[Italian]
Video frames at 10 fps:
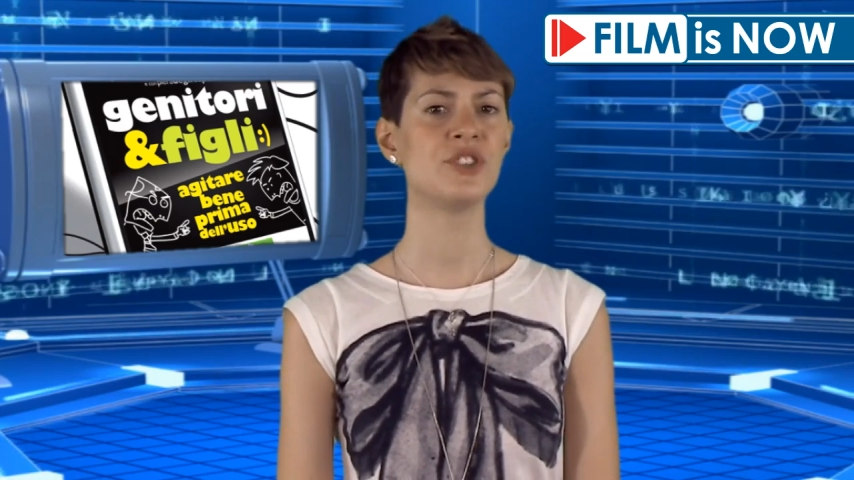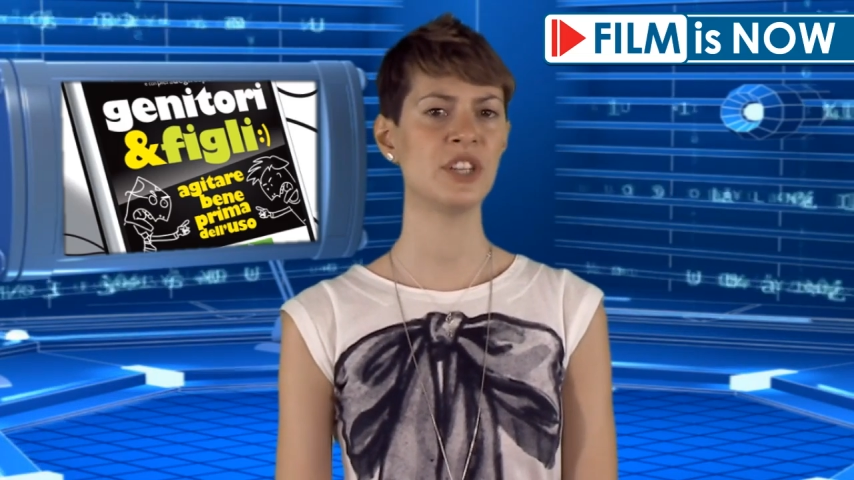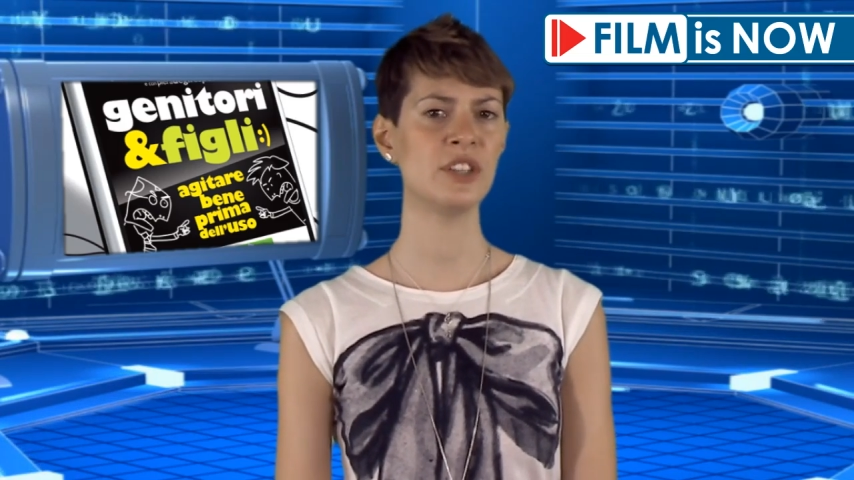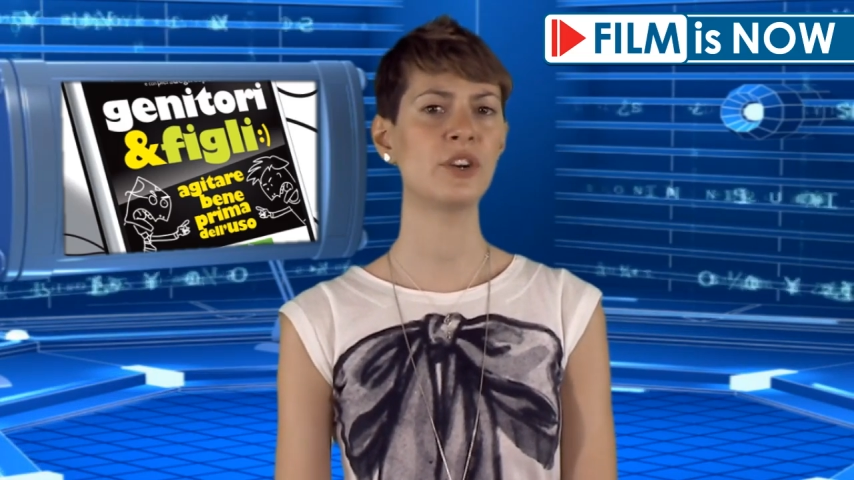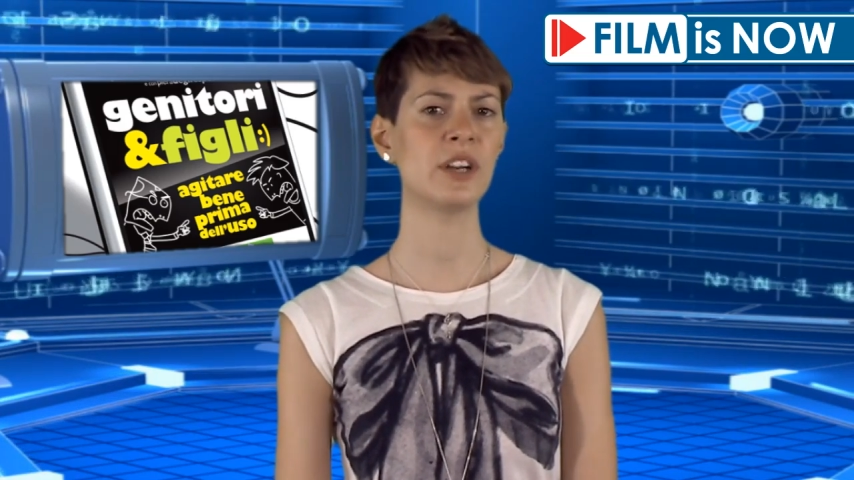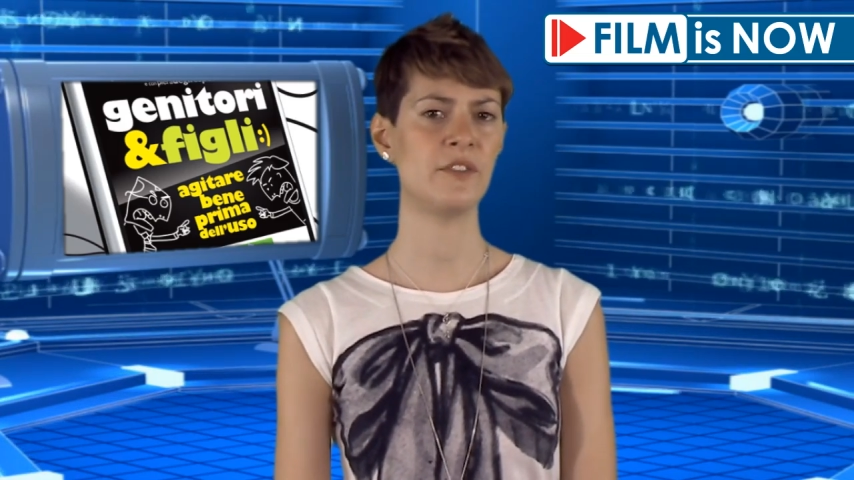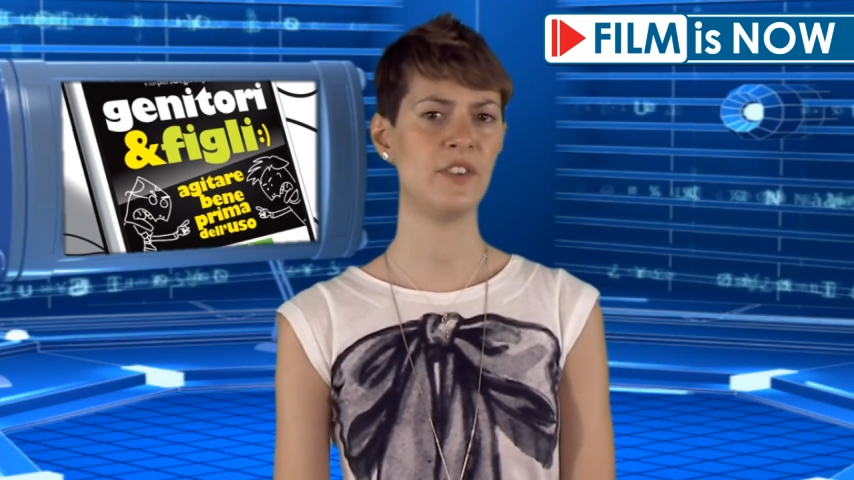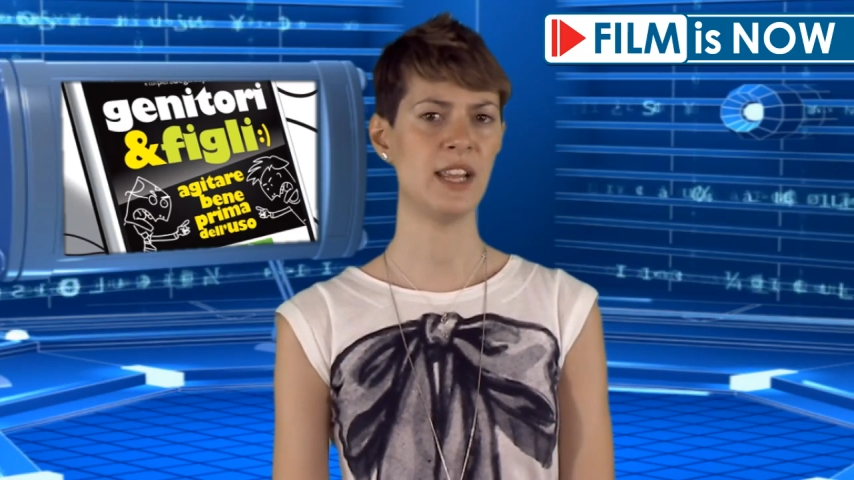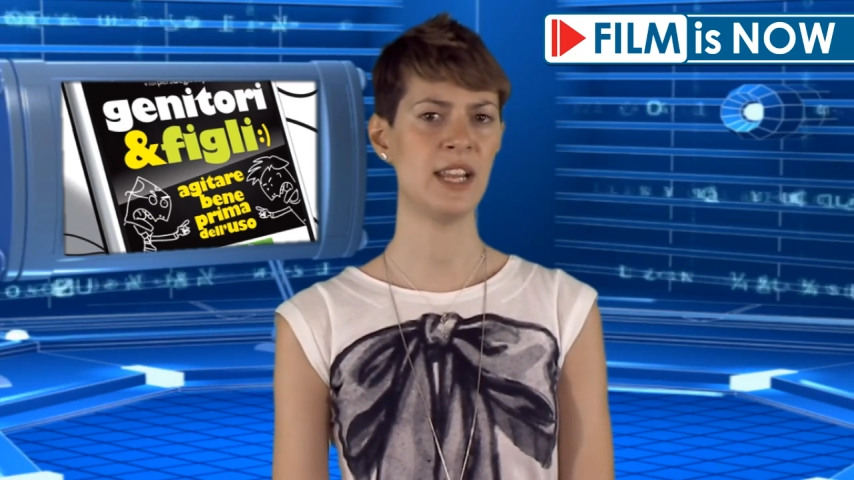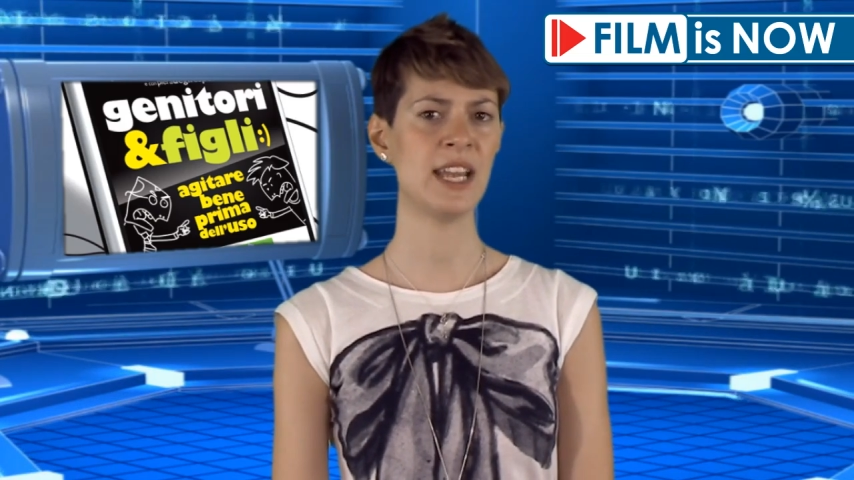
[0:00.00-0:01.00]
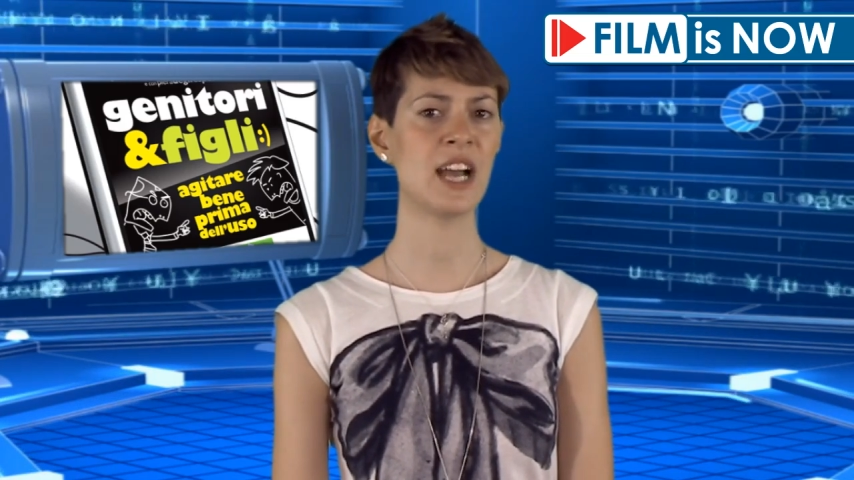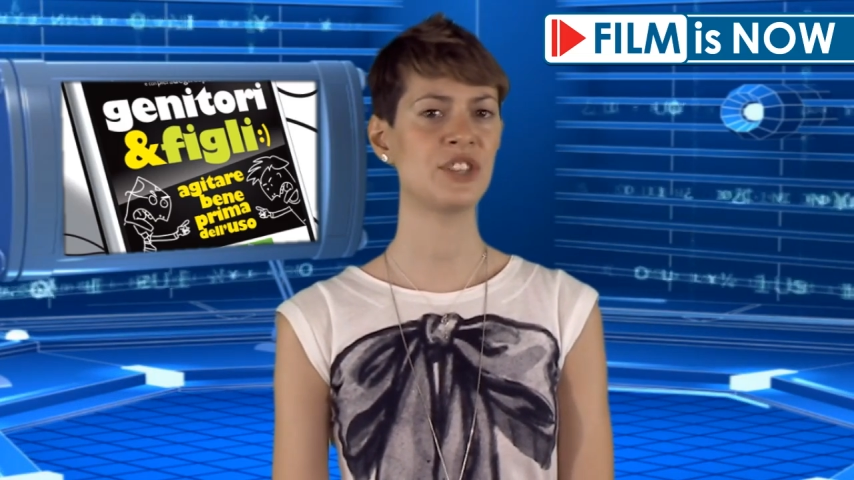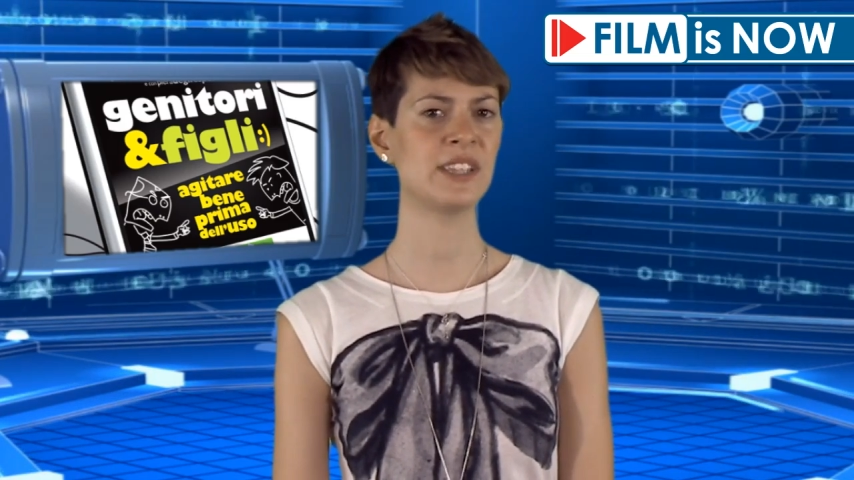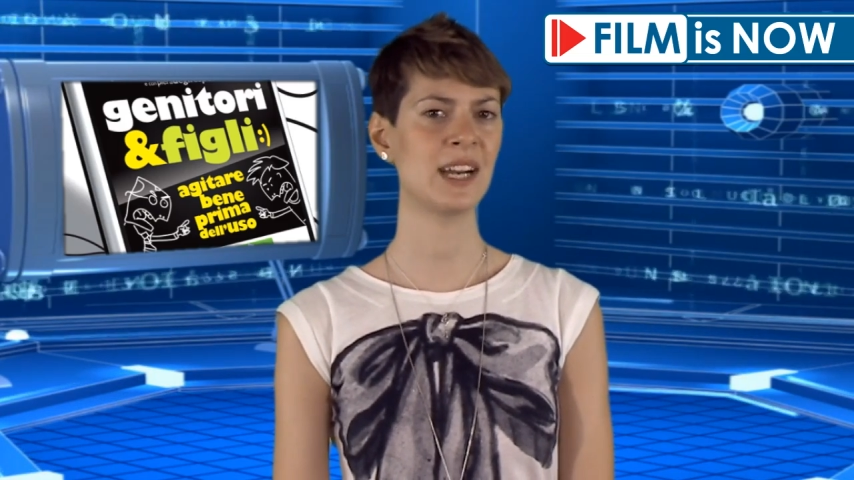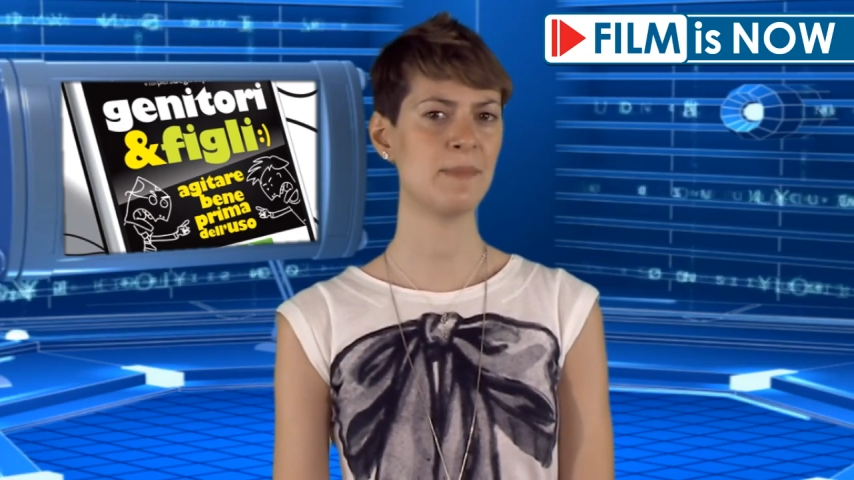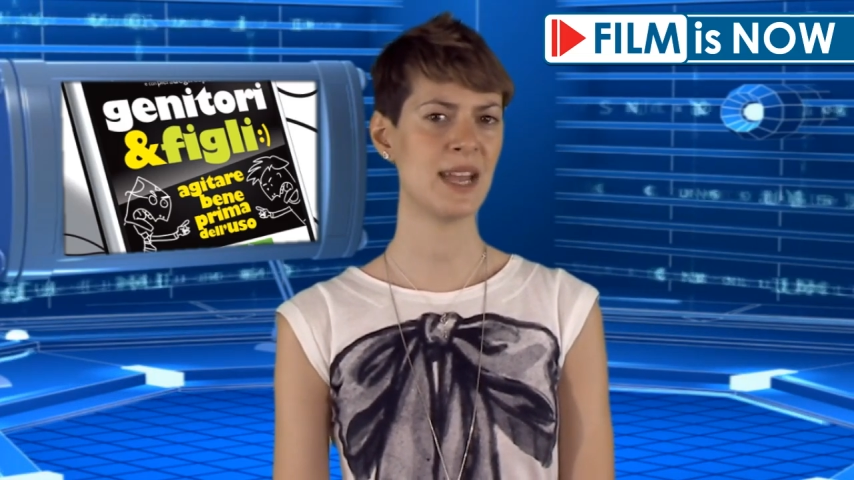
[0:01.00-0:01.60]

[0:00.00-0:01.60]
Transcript: Genitori e figli, agitare